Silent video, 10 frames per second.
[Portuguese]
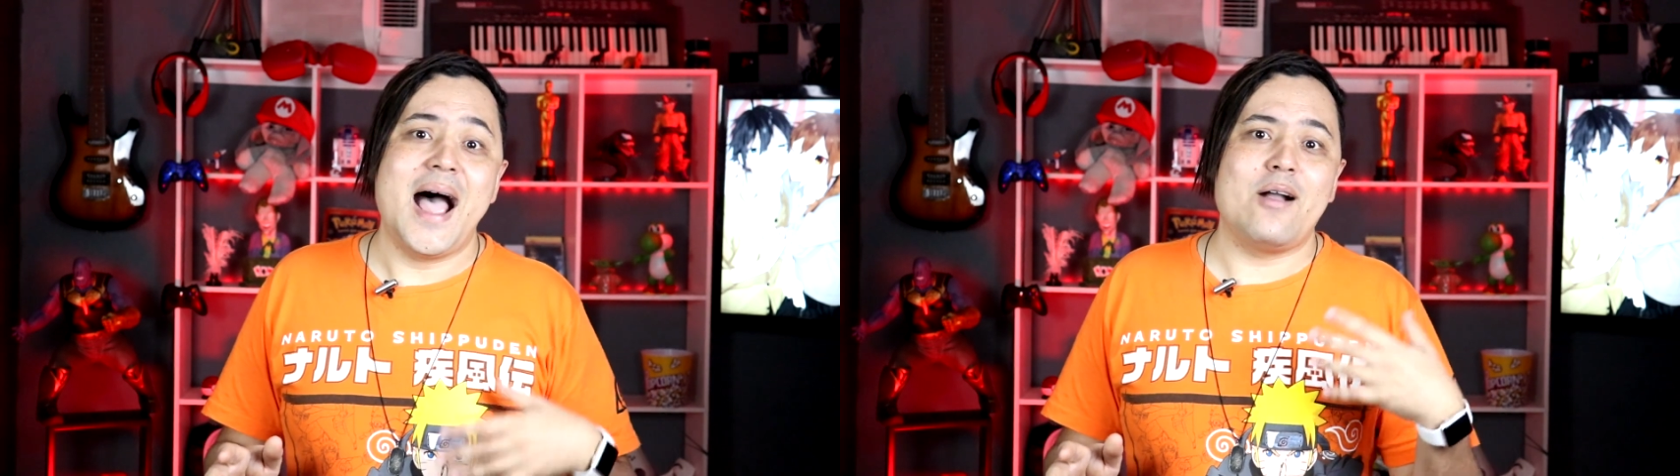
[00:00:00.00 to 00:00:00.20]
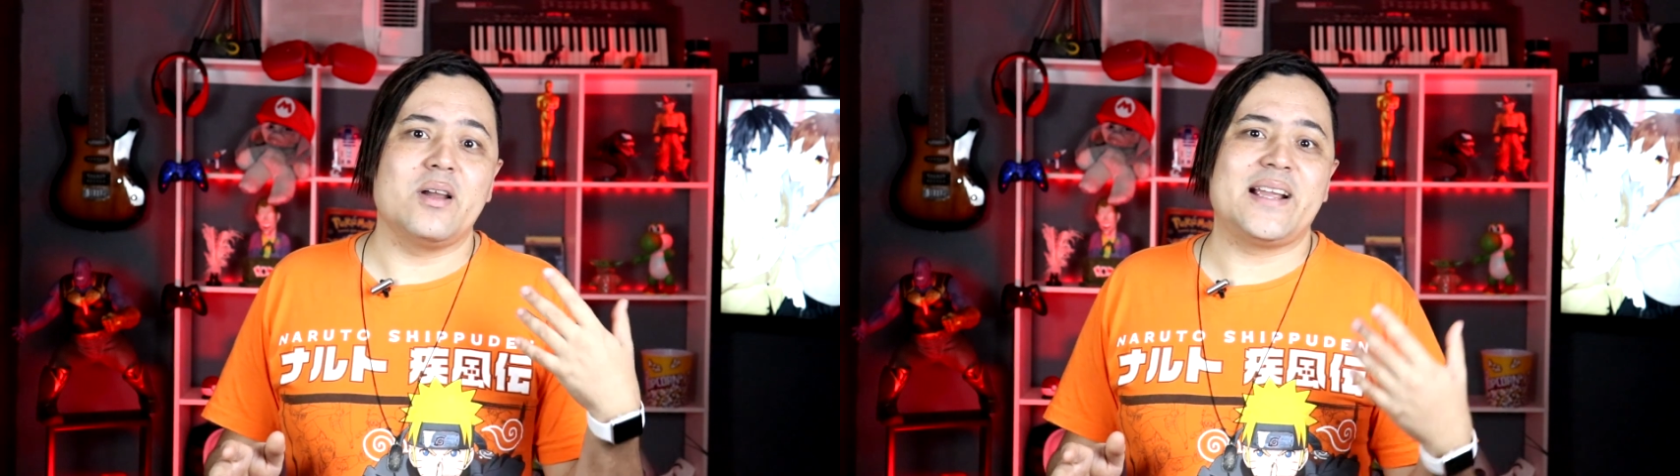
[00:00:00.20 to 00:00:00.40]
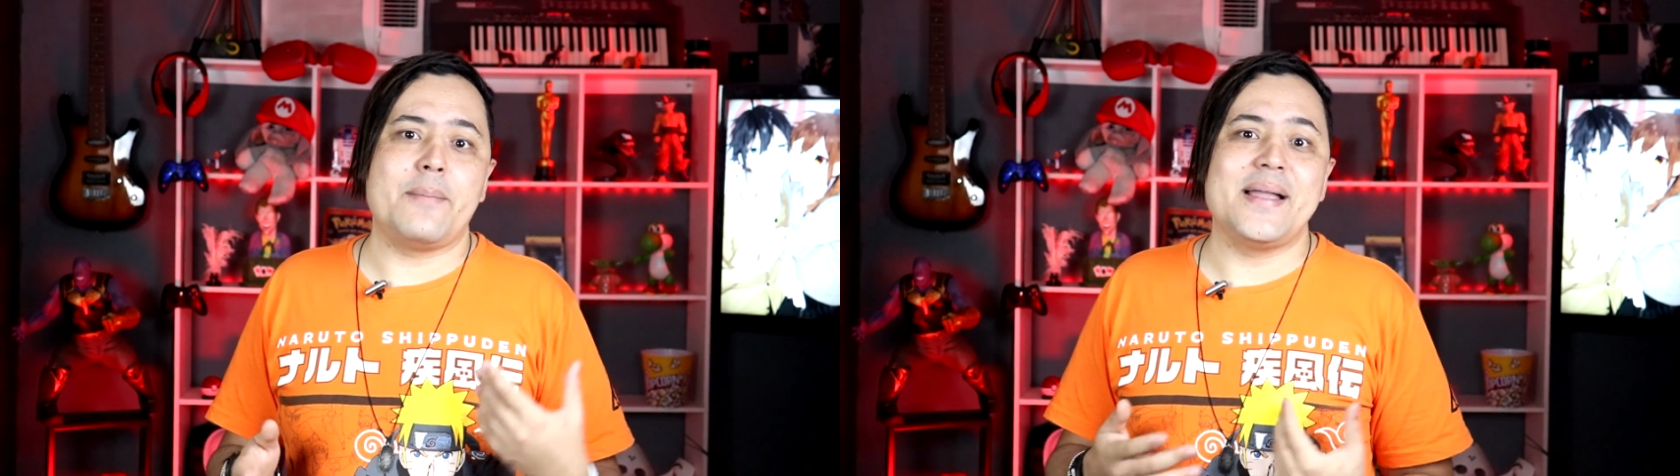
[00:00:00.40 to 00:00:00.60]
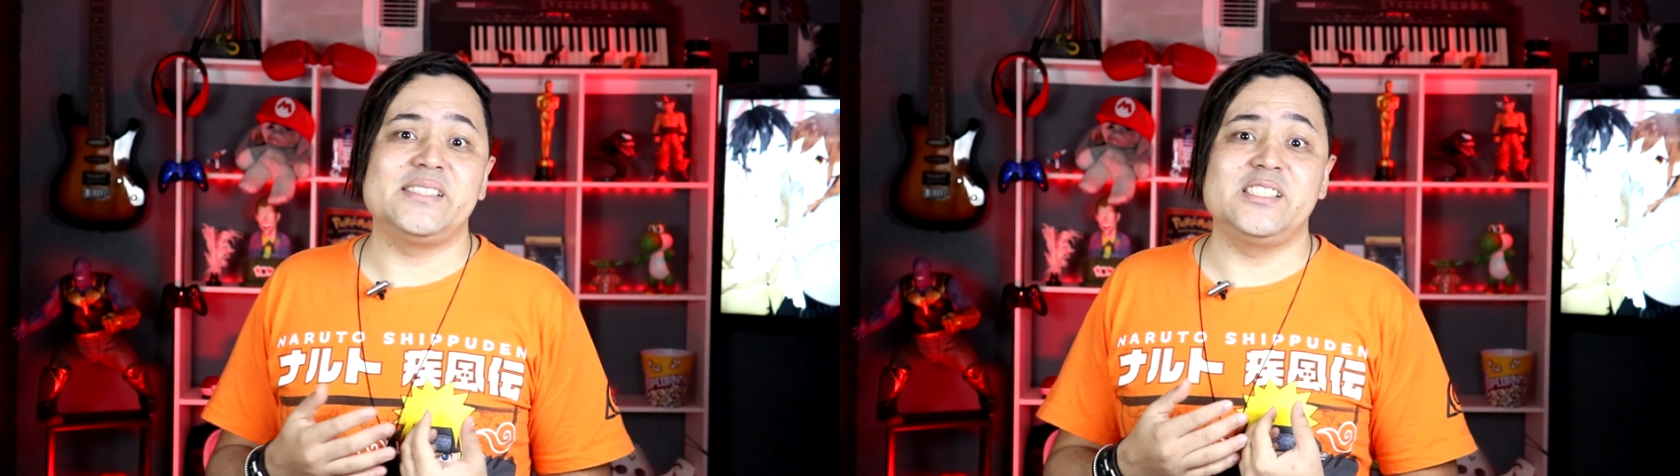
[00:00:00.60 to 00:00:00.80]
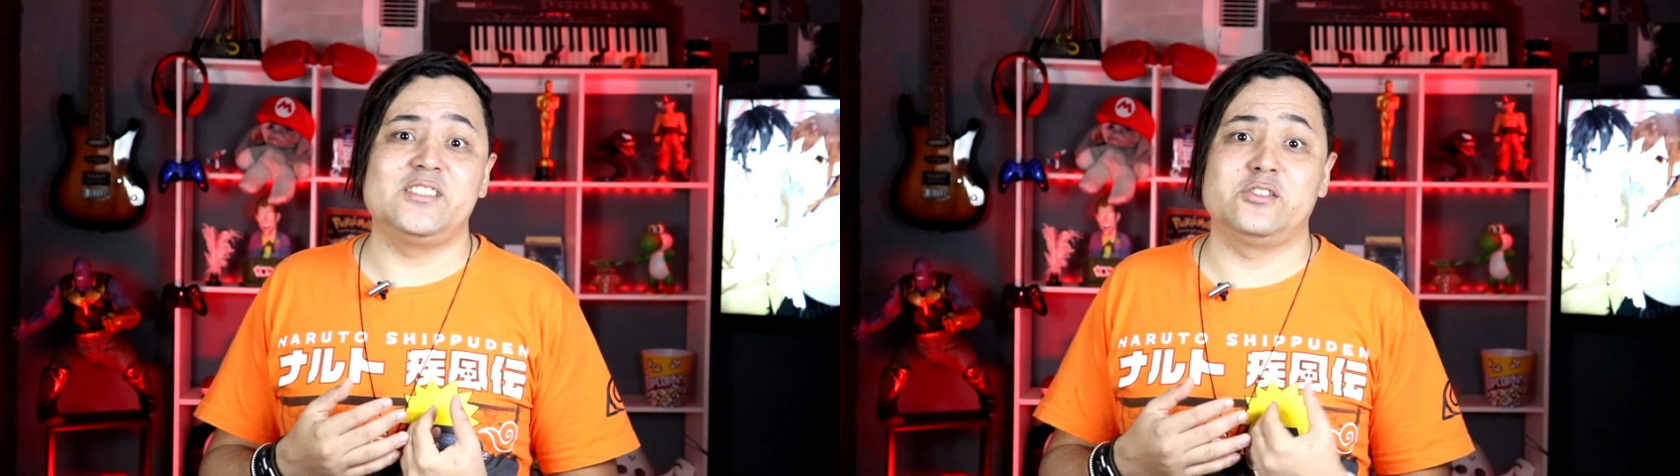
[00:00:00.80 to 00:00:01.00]
Agora cabe a
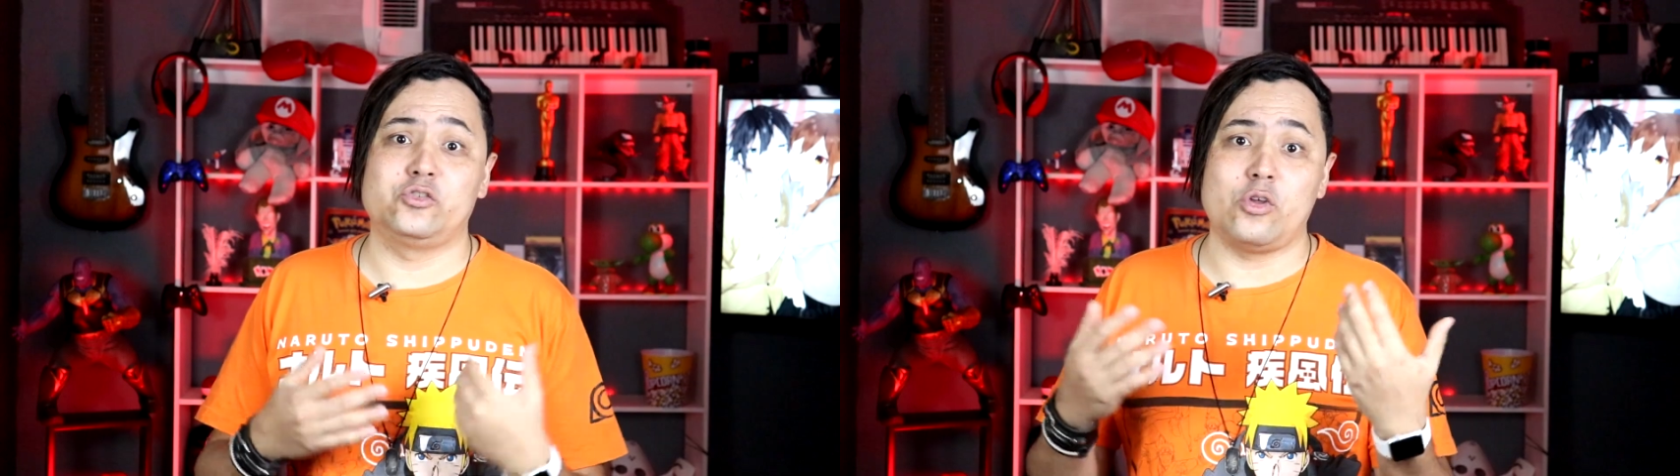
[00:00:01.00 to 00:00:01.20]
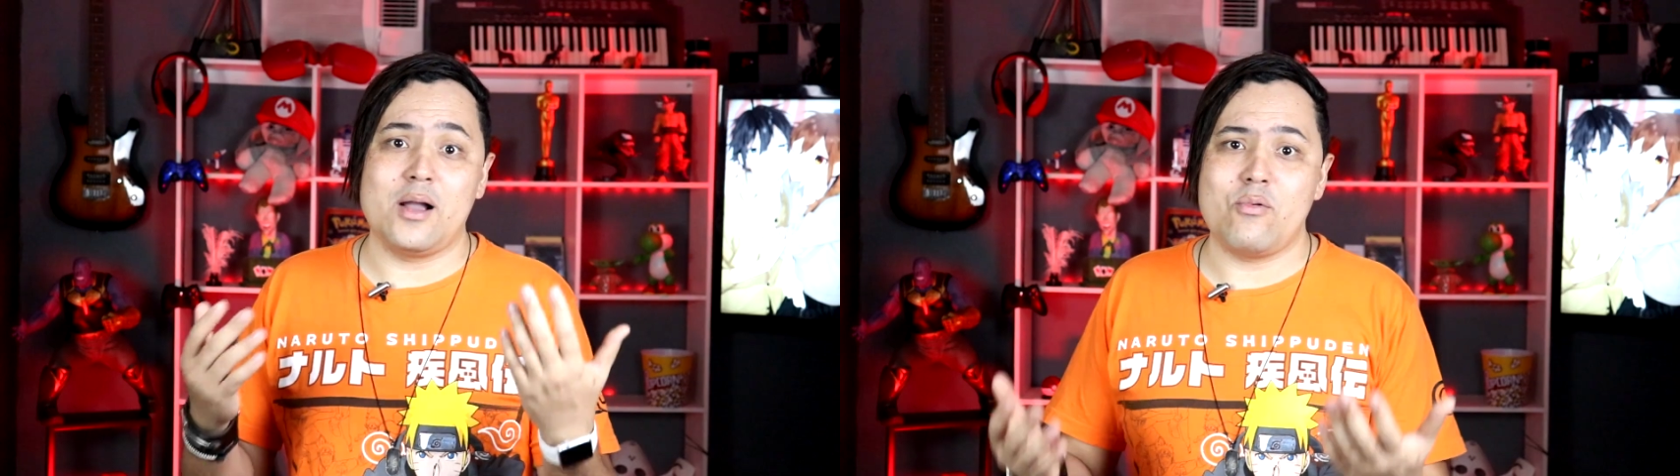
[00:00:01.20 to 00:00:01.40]
gente só